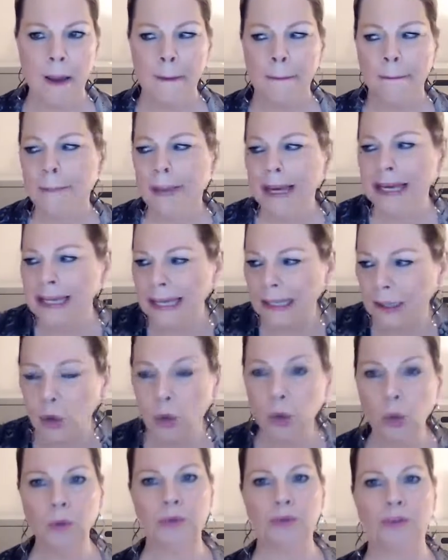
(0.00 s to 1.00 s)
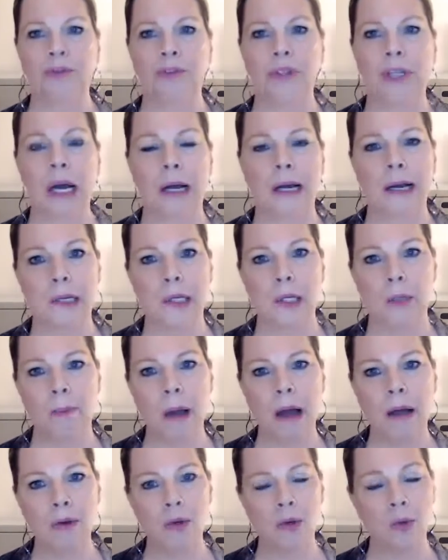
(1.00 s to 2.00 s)
mais il étouffe dans
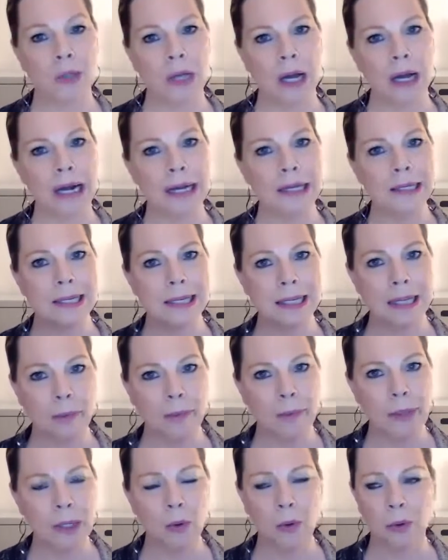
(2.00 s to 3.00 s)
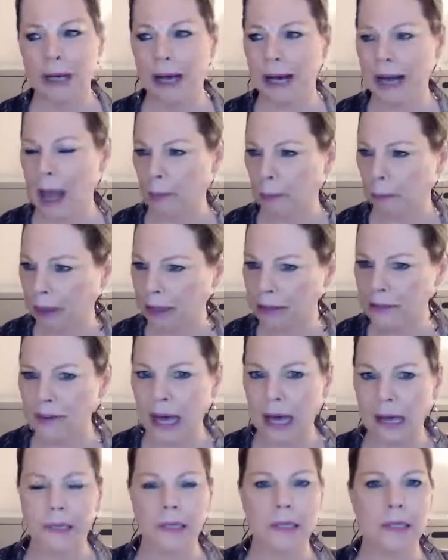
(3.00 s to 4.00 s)
l'espace ou dans la dynamique ou dans la
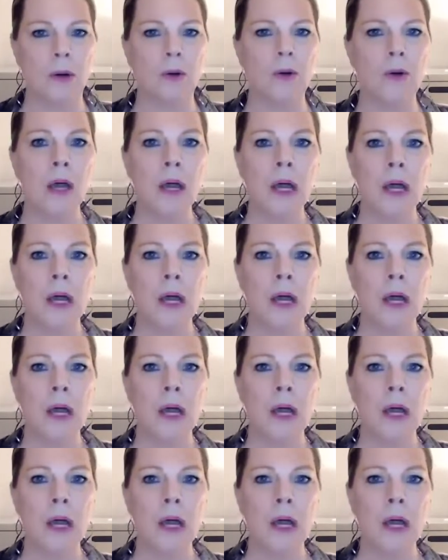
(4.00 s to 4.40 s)
privation